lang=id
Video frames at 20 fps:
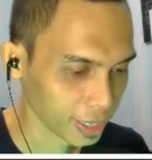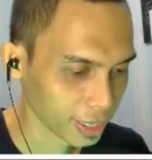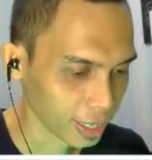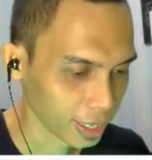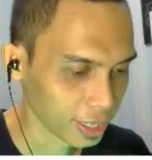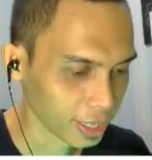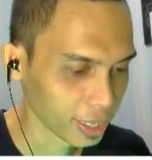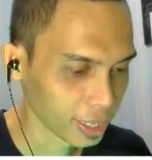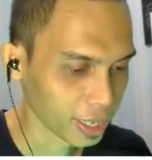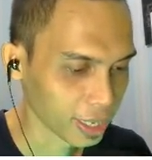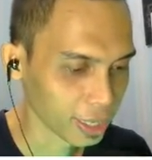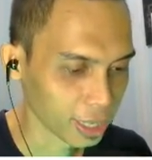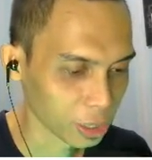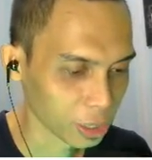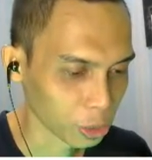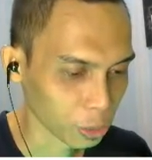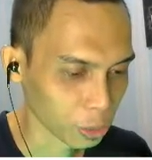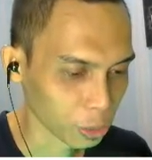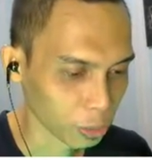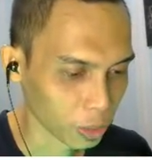ternyata
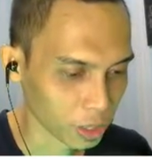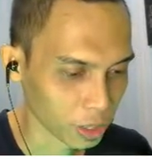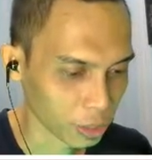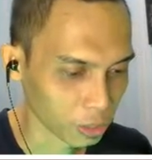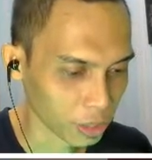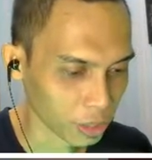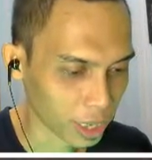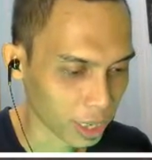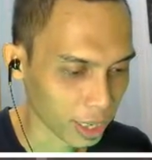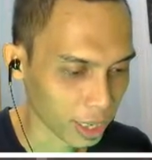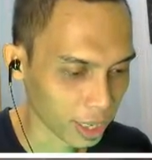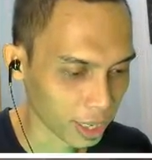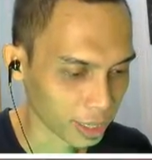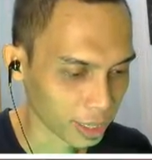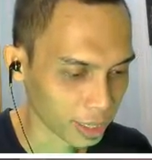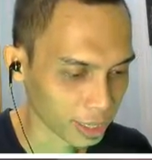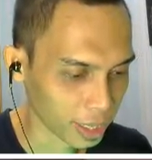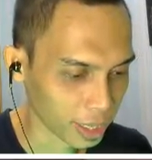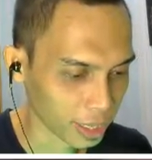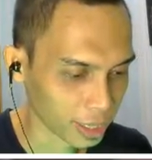sopirnya udah
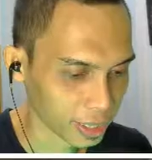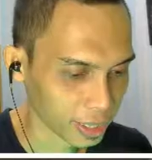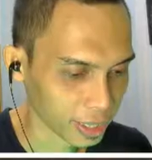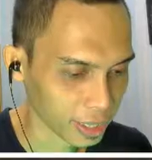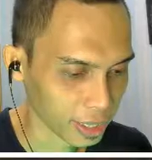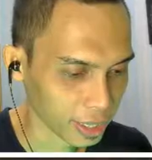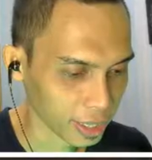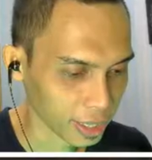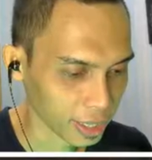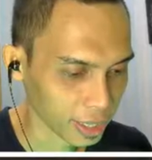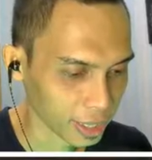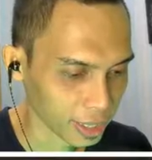handal ini ya